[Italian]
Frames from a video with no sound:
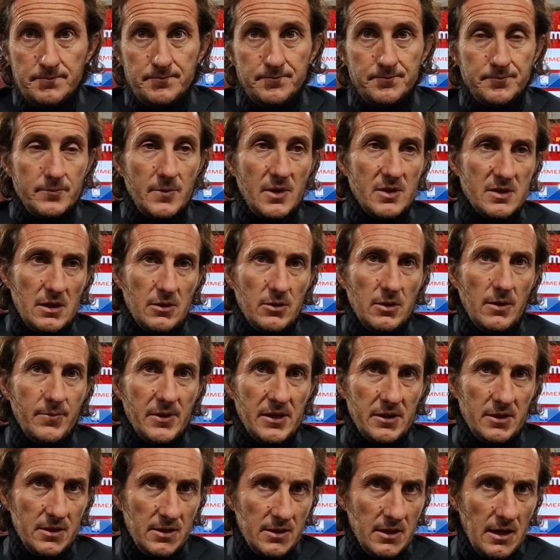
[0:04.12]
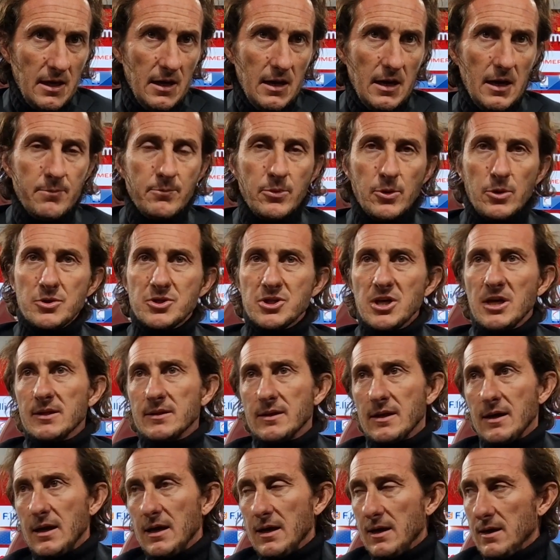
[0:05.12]
è stata una partita
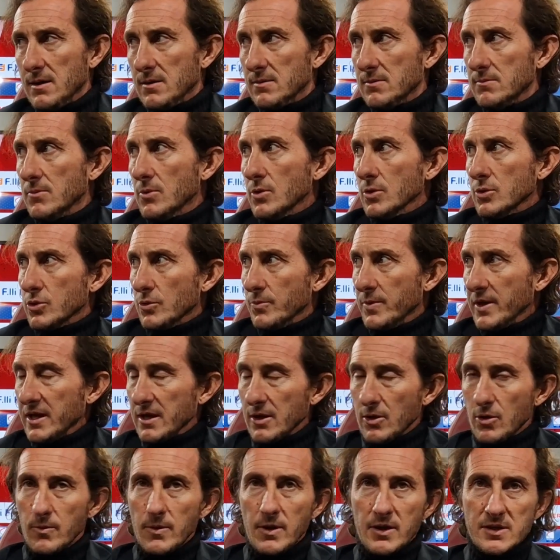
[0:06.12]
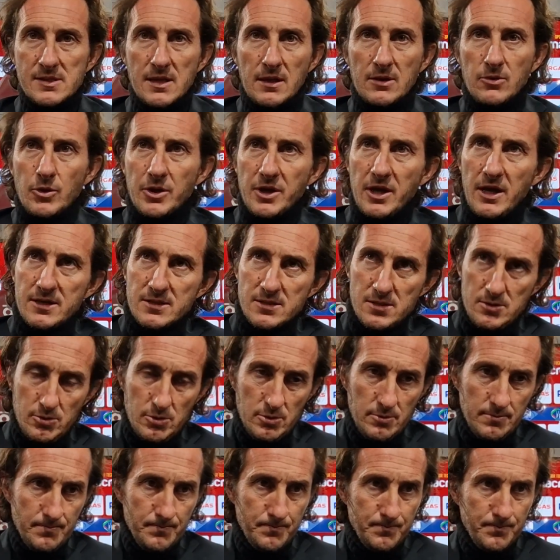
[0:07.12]
approcciata molto bene come è stato
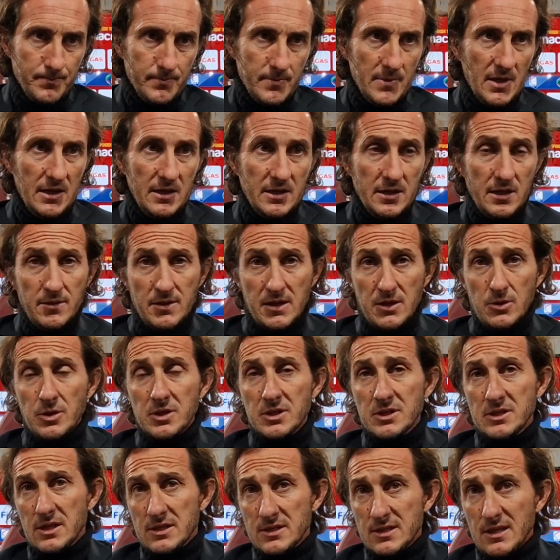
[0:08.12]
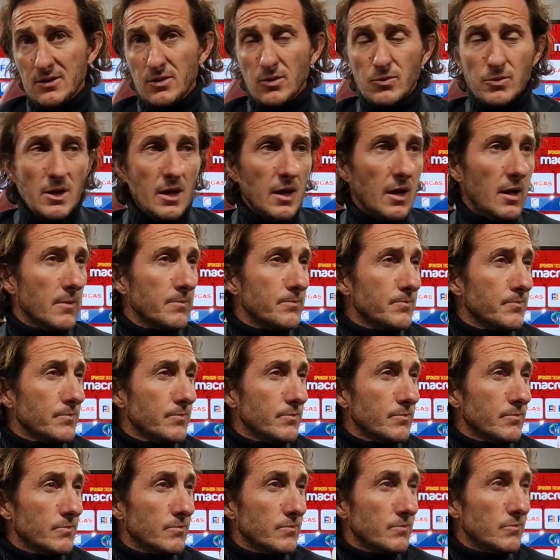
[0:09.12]
chiesto da Nier, credo che sia stata una,
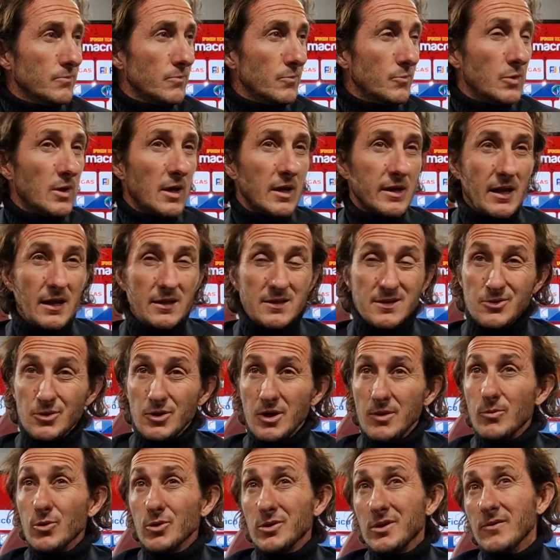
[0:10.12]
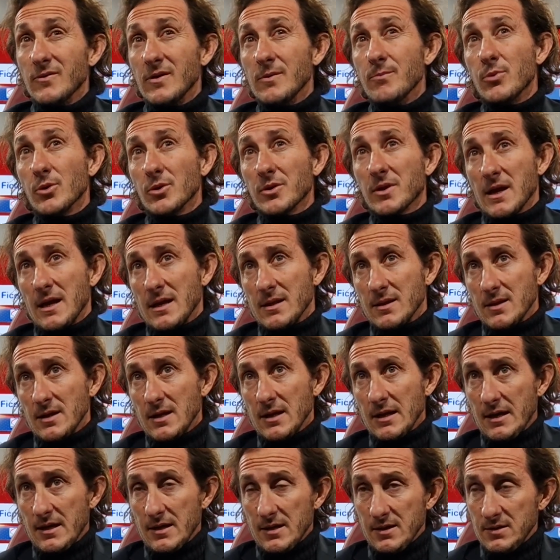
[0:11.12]
una reazione emotiva importante
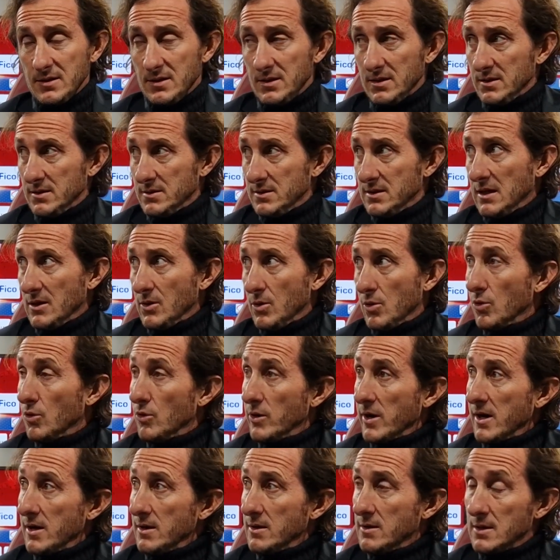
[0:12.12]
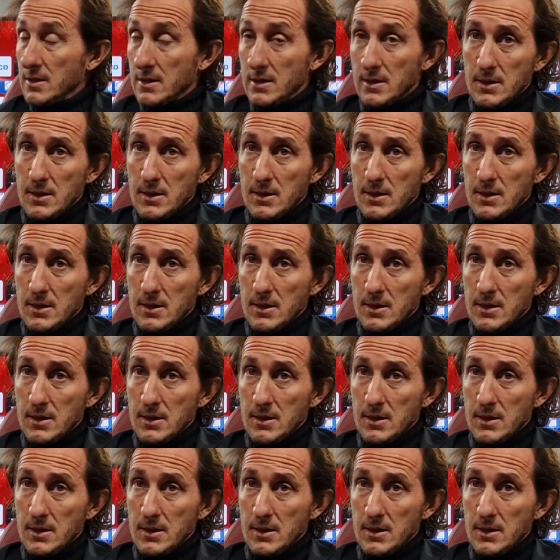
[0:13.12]
alla gara di, di, Ancona.